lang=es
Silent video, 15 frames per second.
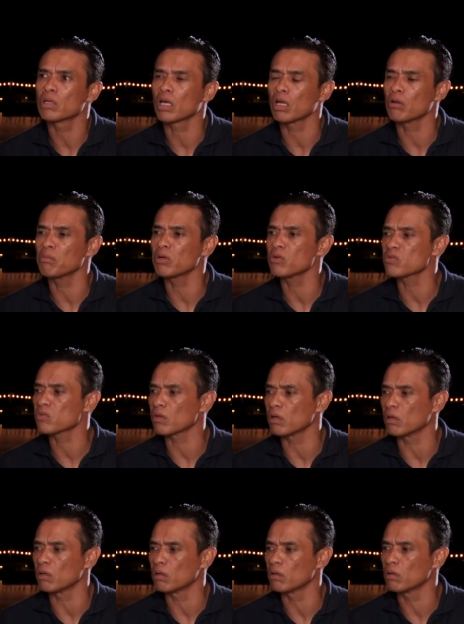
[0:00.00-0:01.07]
Que no me gusta?
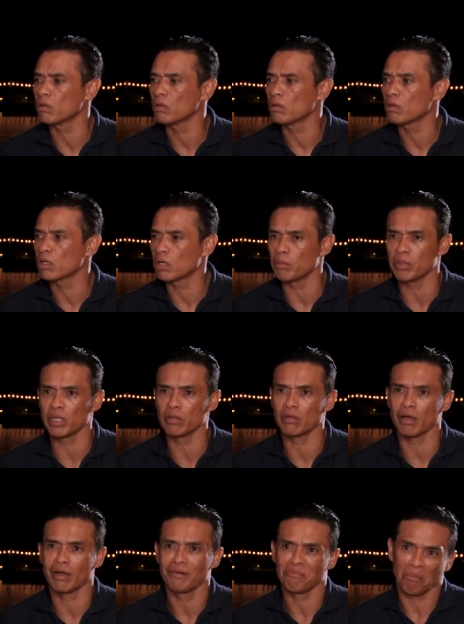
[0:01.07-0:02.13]
Que
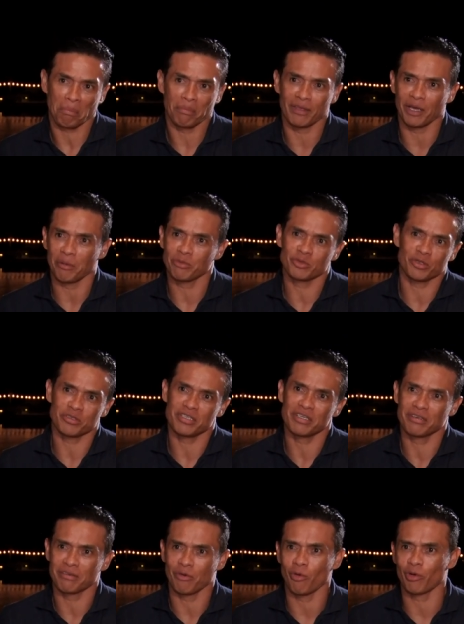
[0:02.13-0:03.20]
mienta, digamos así,
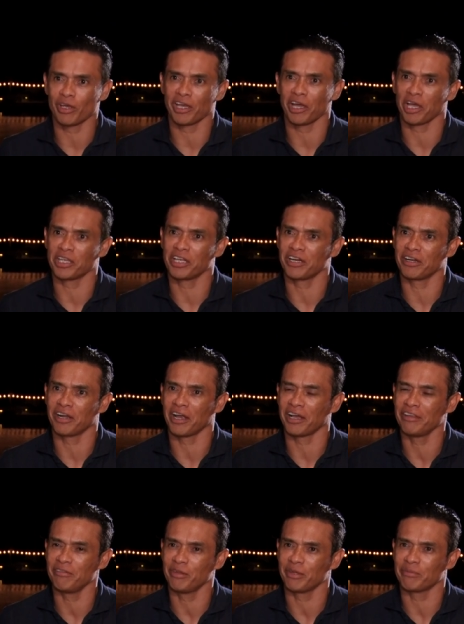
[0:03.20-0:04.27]
o que engañe a la
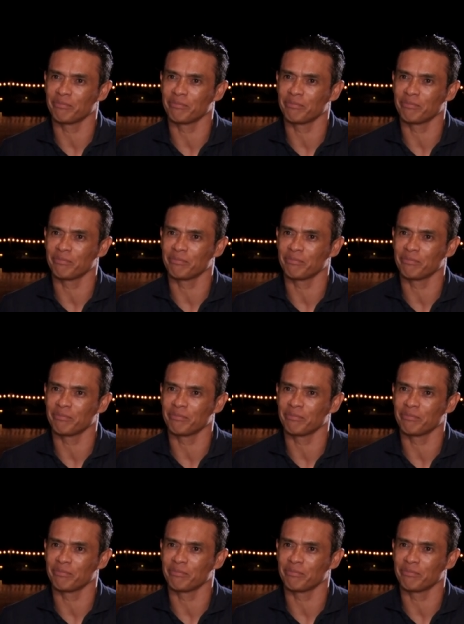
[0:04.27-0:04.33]
gente.